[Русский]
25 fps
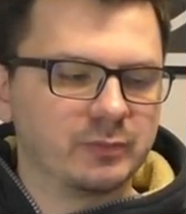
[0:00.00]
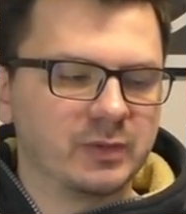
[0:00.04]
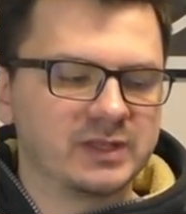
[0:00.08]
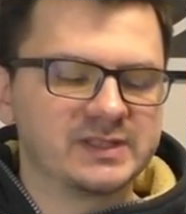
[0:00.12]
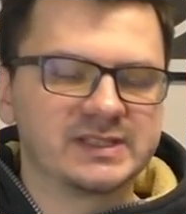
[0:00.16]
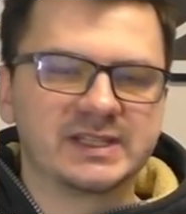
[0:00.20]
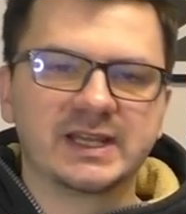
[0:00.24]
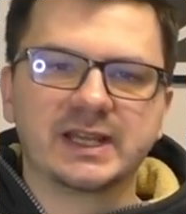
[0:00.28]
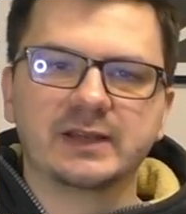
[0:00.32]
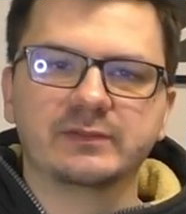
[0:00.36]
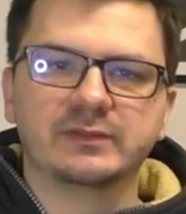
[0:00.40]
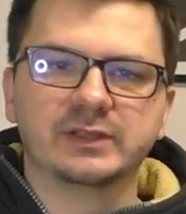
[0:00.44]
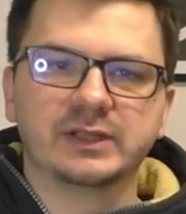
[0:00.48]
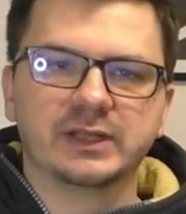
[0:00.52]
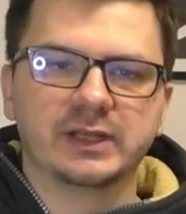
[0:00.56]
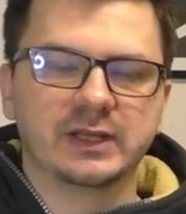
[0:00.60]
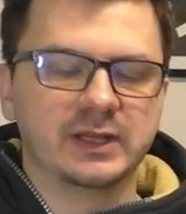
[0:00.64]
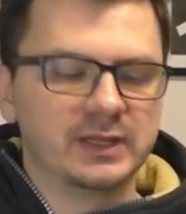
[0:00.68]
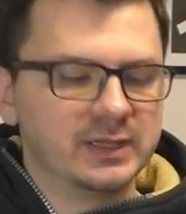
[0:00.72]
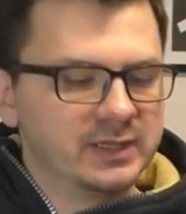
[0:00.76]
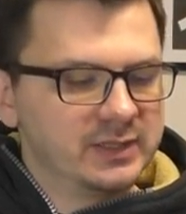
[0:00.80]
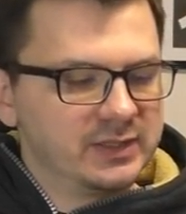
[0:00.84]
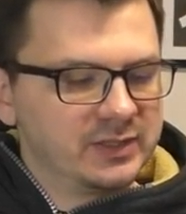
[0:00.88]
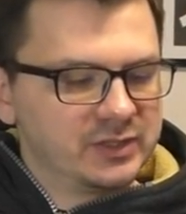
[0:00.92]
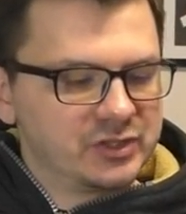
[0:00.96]
Мастхевные,
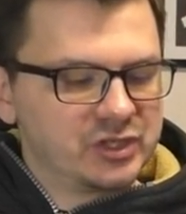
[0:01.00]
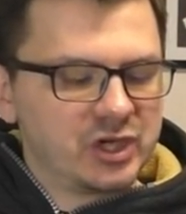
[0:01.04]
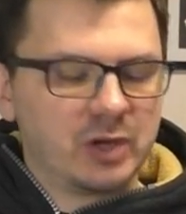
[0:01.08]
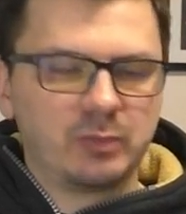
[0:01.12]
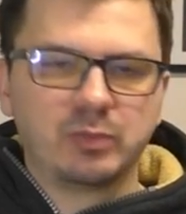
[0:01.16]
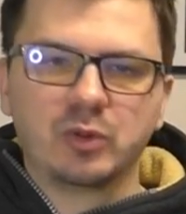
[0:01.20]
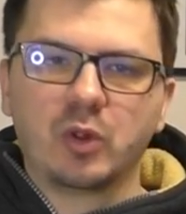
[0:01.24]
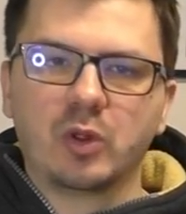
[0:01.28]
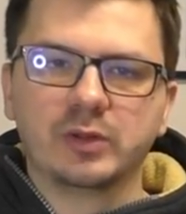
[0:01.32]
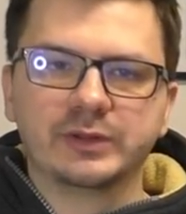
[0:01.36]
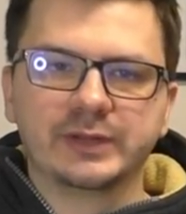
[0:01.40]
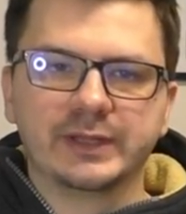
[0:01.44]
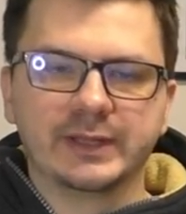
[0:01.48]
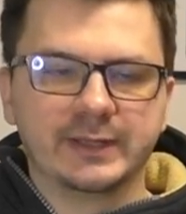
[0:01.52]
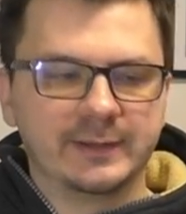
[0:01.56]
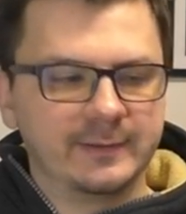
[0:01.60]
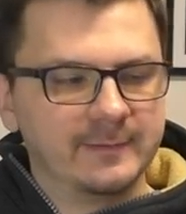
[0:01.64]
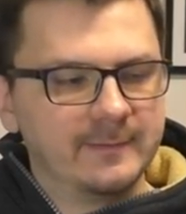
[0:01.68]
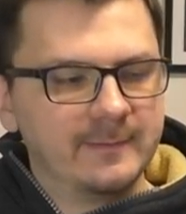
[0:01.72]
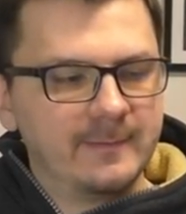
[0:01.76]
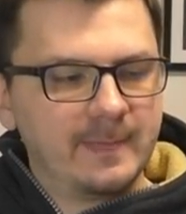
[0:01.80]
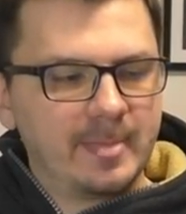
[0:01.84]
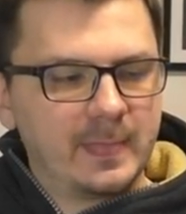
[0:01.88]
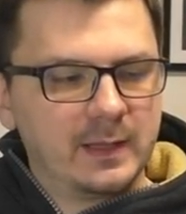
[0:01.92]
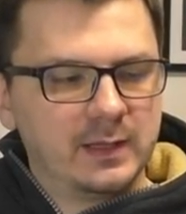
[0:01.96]
шаблонные,
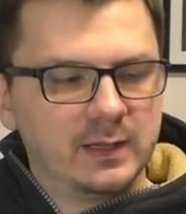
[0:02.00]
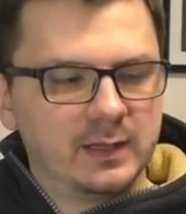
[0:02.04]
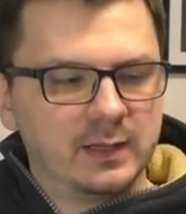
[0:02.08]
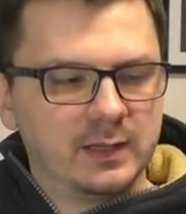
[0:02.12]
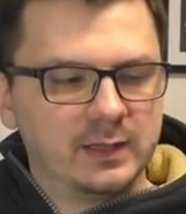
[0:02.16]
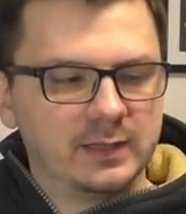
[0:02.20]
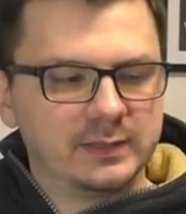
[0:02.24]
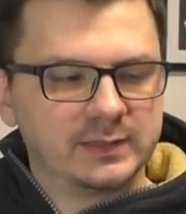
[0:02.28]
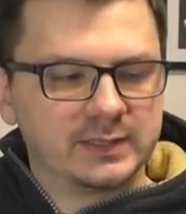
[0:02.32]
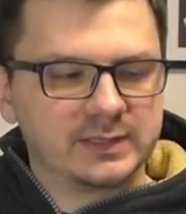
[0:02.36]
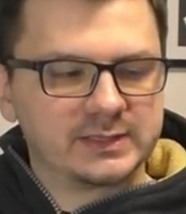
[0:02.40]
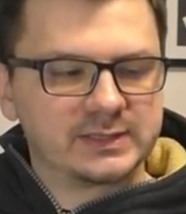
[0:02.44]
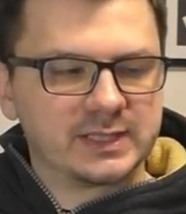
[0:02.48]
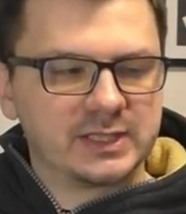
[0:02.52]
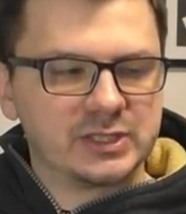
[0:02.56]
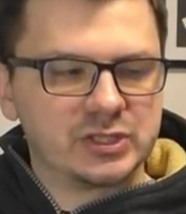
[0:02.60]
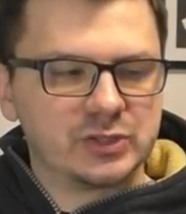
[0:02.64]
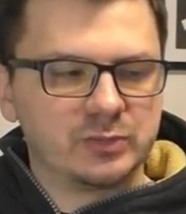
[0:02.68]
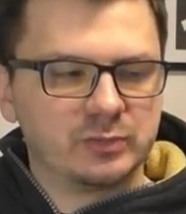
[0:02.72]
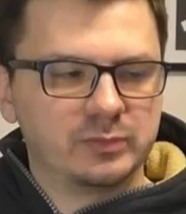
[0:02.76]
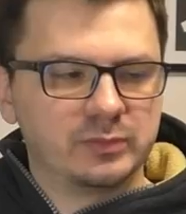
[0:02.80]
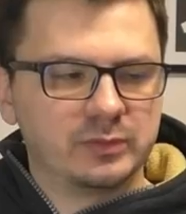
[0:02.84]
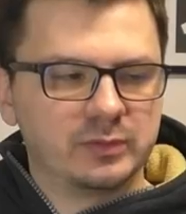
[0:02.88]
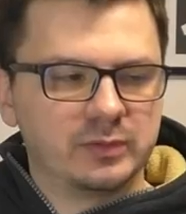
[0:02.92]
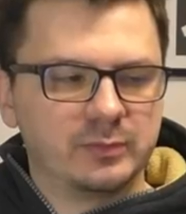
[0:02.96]
э, так
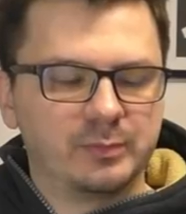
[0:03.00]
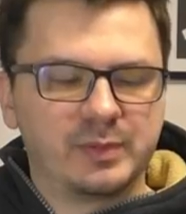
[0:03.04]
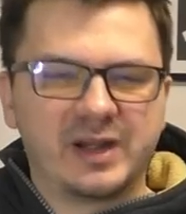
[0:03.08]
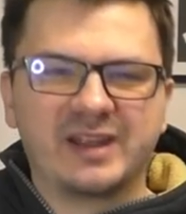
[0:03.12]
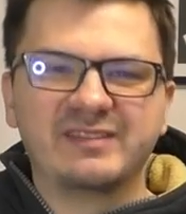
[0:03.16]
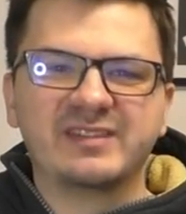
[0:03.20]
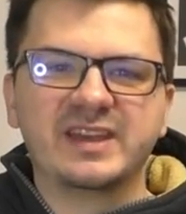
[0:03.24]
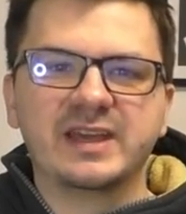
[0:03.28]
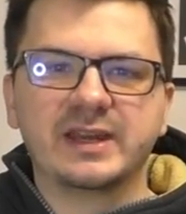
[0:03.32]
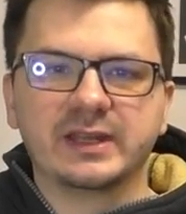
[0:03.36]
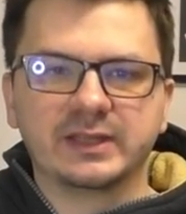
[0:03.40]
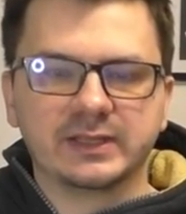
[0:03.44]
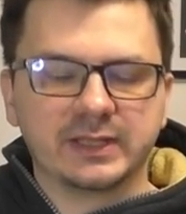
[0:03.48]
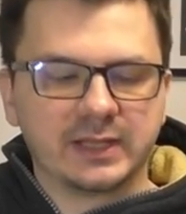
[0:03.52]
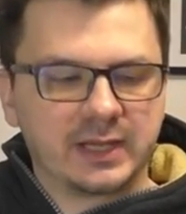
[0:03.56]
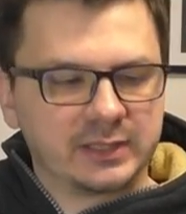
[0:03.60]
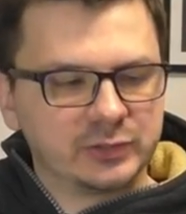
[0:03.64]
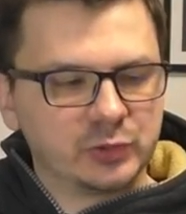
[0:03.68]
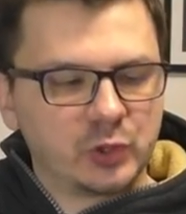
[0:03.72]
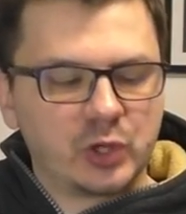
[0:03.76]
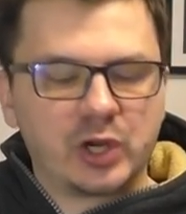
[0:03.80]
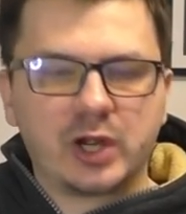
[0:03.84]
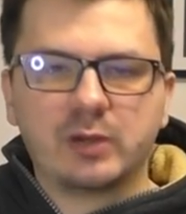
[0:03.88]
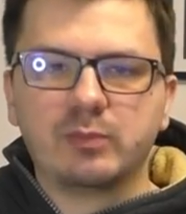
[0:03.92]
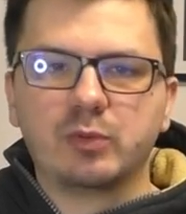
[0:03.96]
скажем, э, проверенные,
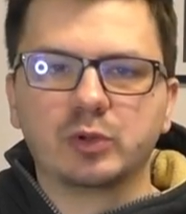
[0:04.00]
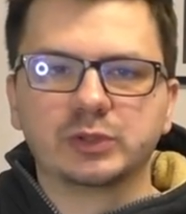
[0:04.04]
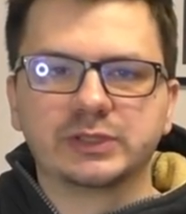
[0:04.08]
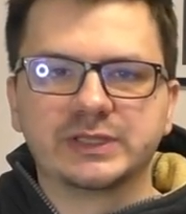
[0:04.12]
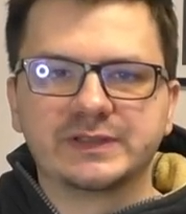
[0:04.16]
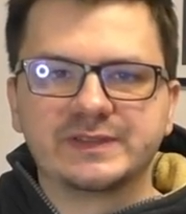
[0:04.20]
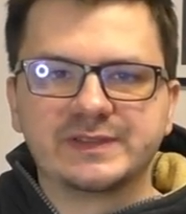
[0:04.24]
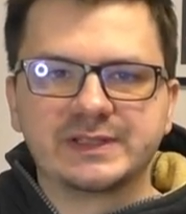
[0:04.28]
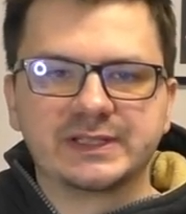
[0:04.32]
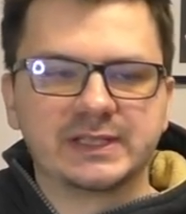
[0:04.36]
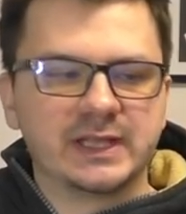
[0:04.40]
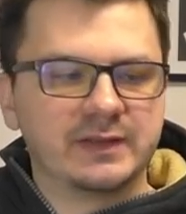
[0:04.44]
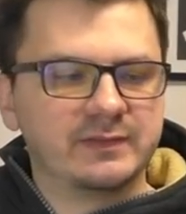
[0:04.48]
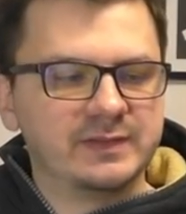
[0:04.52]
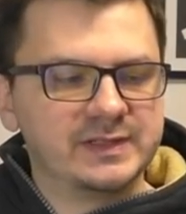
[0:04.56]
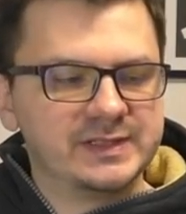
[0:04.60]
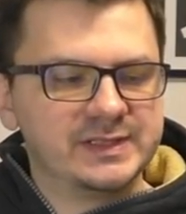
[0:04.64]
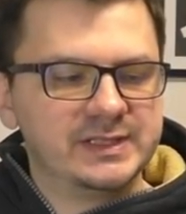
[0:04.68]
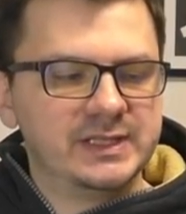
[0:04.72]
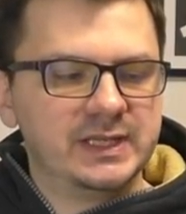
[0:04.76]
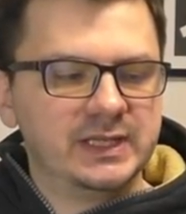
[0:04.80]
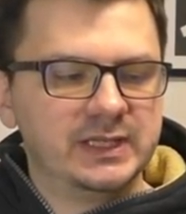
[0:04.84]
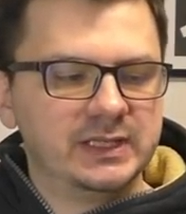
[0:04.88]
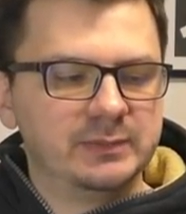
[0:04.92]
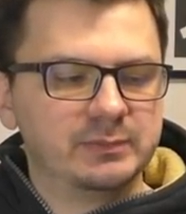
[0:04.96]
которые работают всегда
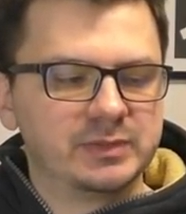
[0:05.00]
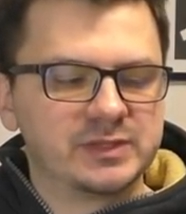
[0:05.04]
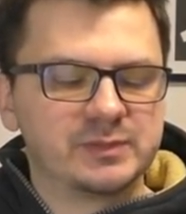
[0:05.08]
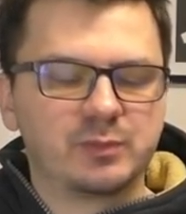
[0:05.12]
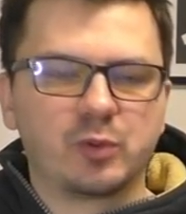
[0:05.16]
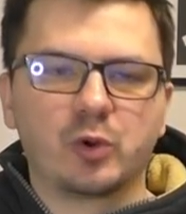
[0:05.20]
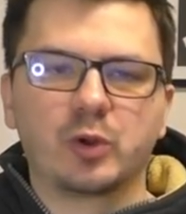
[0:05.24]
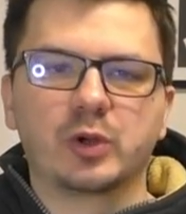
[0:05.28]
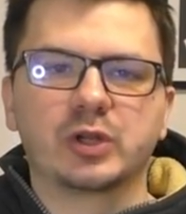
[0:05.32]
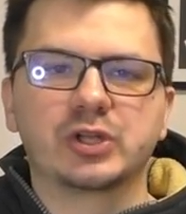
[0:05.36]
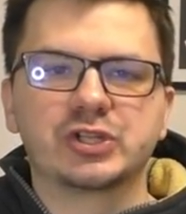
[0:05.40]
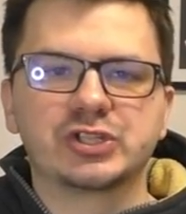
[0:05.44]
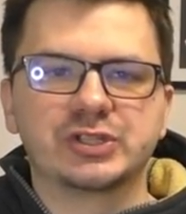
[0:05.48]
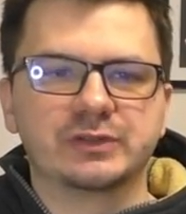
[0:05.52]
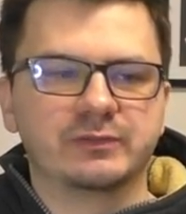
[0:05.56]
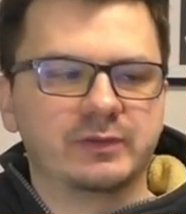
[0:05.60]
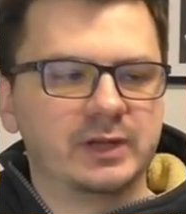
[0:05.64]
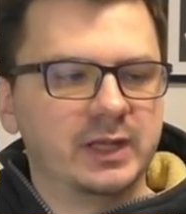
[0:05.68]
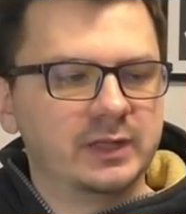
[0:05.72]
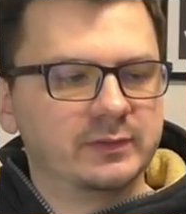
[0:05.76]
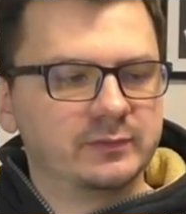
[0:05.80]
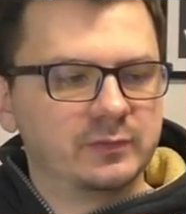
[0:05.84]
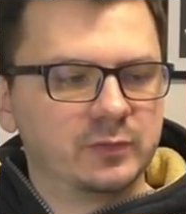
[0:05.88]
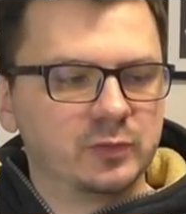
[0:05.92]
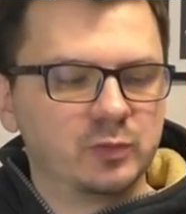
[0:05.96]
везде и беспроигрышный вариант.